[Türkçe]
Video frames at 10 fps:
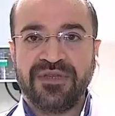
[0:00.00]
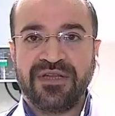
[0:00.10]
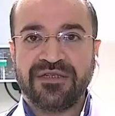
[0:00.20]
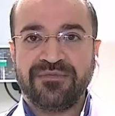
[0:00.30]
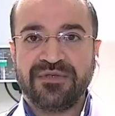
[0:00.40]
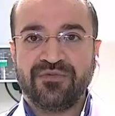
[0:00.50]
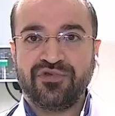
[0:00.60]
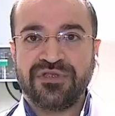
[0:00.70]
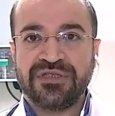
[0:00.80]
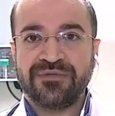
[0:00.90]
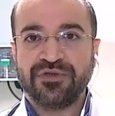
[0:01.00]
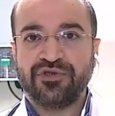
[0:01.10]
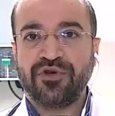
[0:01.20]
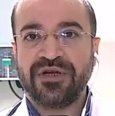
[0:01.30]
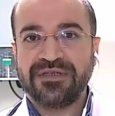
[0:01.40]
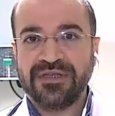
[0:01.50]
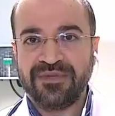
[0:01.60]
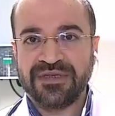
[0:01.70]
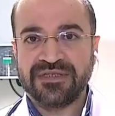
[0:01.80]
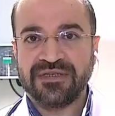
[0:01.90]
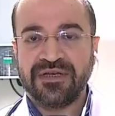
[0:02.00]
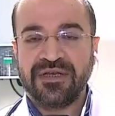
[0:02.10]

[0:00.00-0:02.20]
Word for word: derece bizim vücut ısımızın çok altında bir ısı.